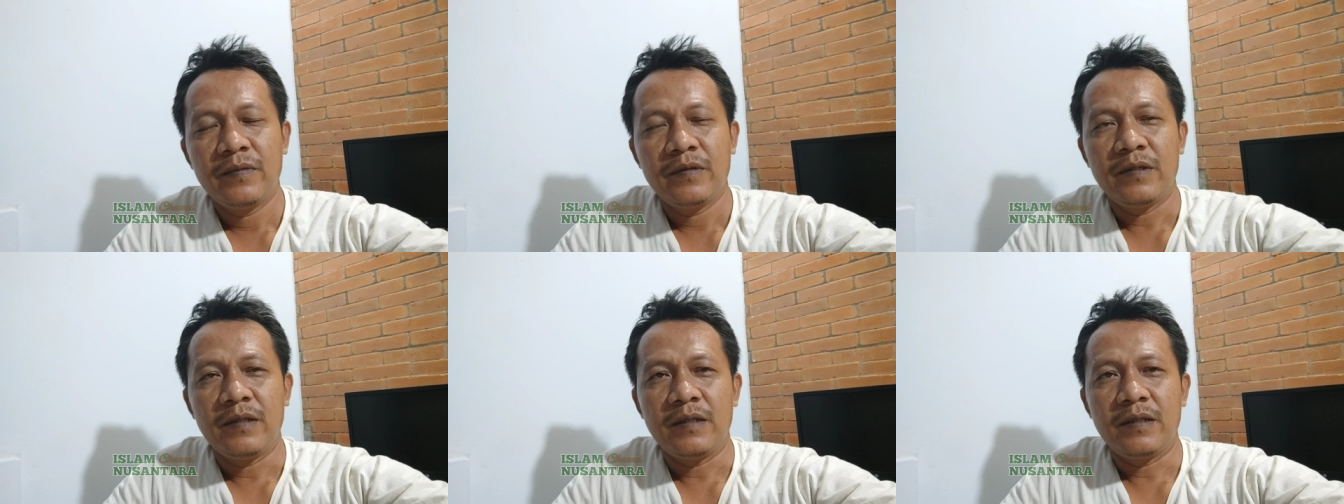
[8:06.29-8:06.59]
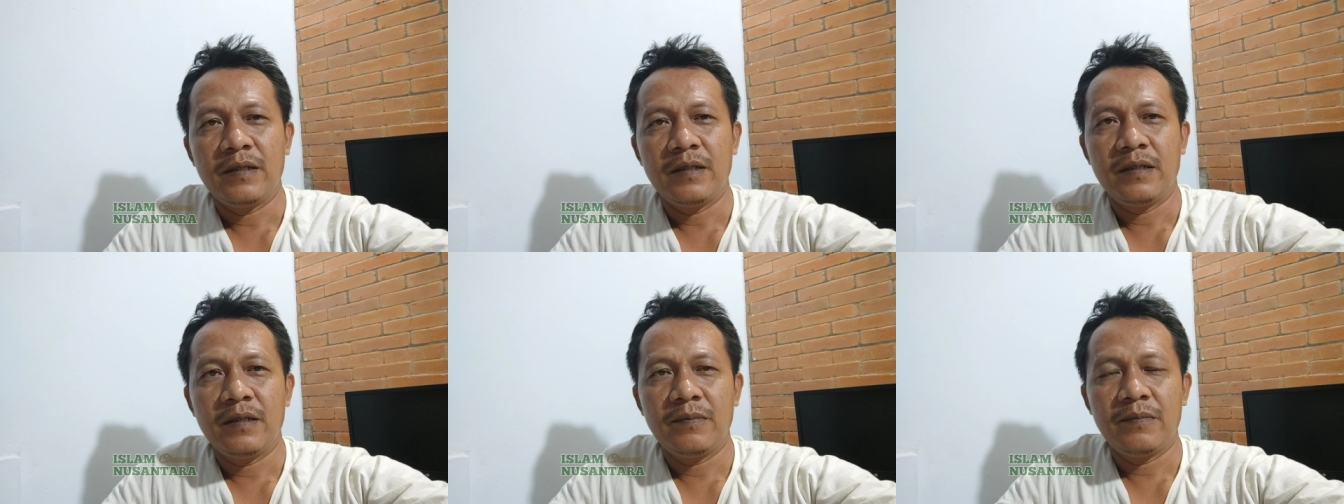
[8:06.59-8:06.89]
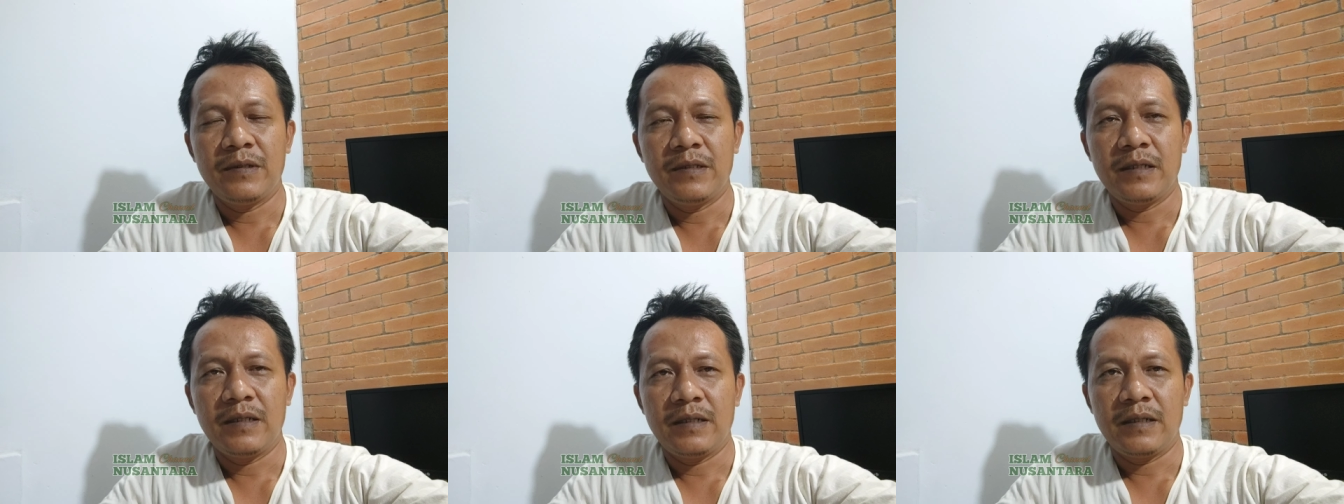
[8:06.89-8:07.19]
Jadi ini
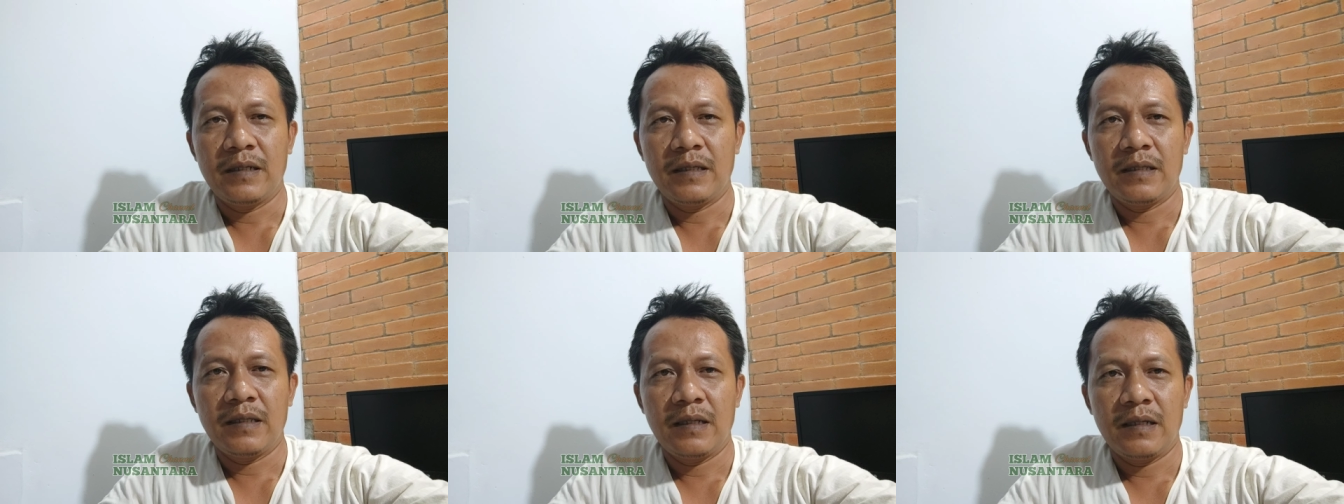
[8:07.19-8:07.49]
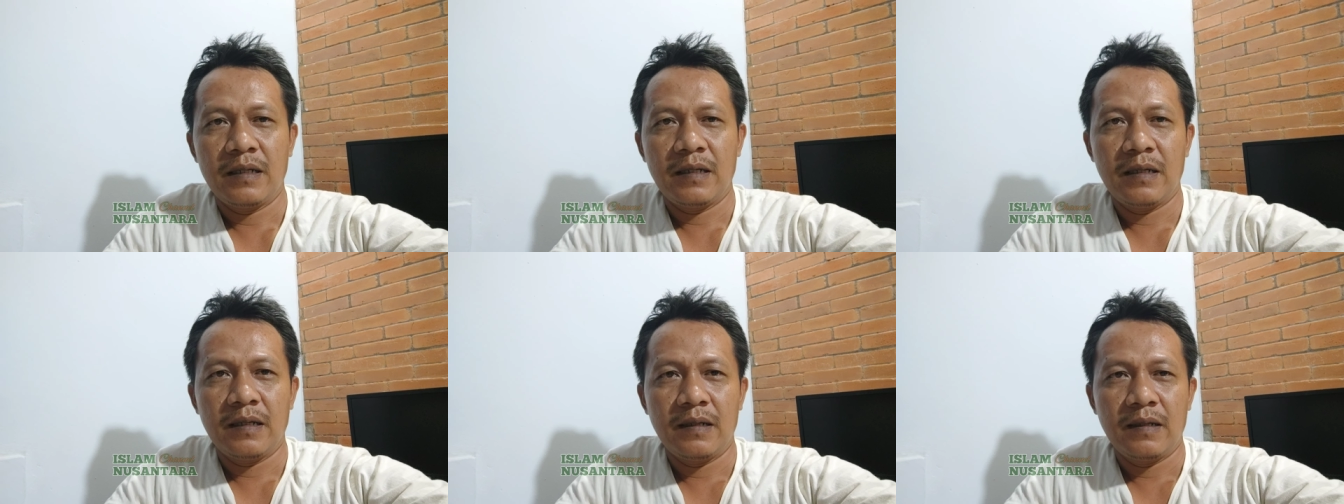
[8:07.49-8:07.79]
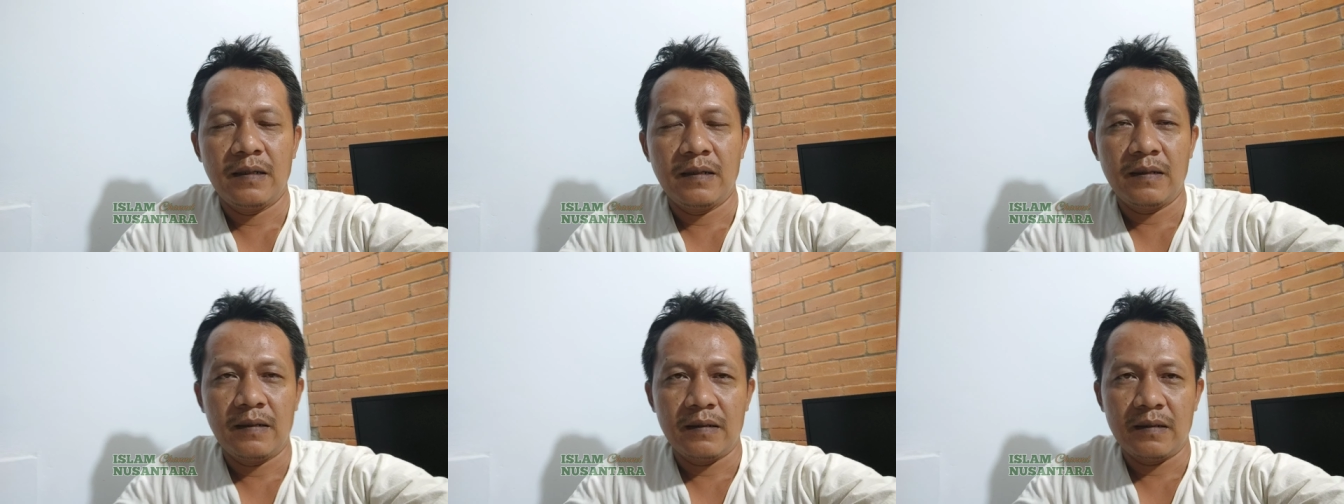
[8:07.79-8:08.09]
bisa dikatakan
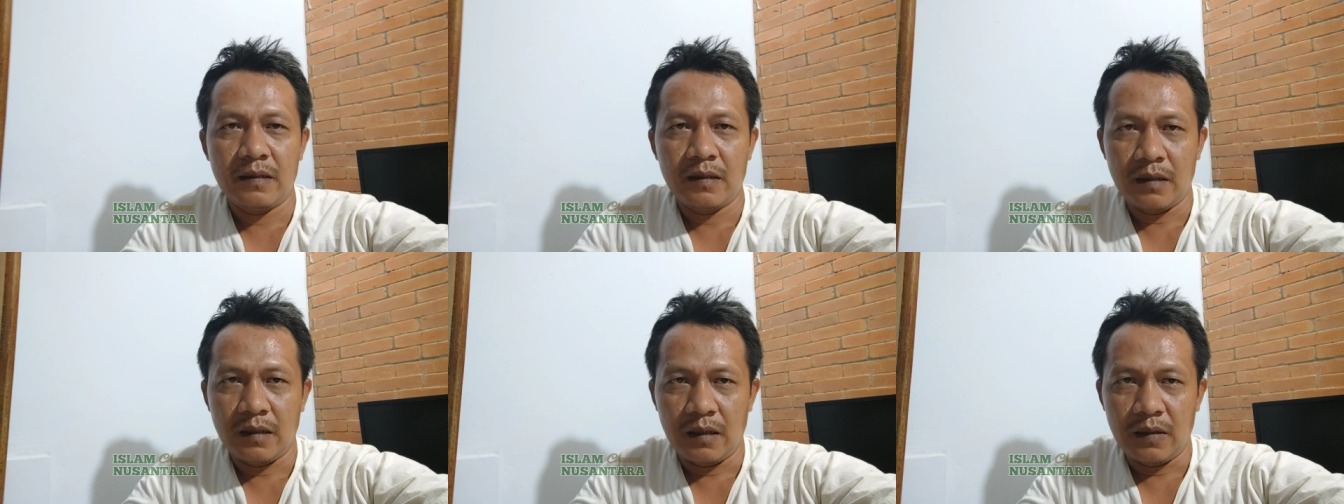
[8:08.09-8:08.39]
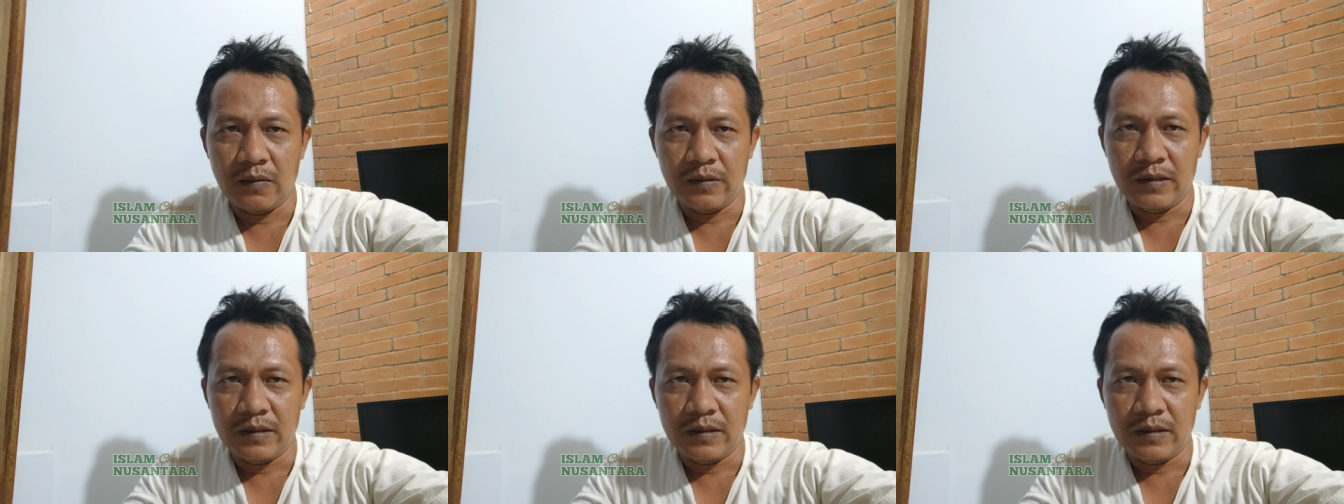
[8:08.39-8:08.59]
kalau